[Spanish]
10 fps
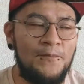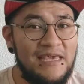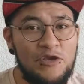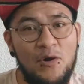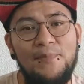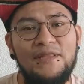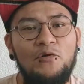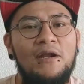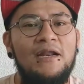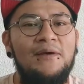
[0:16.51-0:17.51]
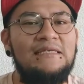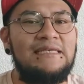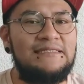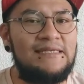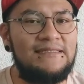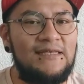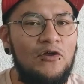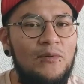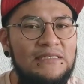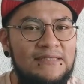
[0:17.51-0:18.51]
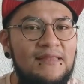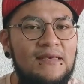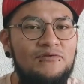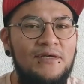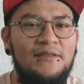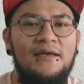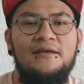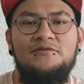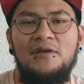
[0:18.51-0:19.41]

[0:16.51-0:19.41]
Y yo en particular, la verdad es que sí he estado bastante ausente.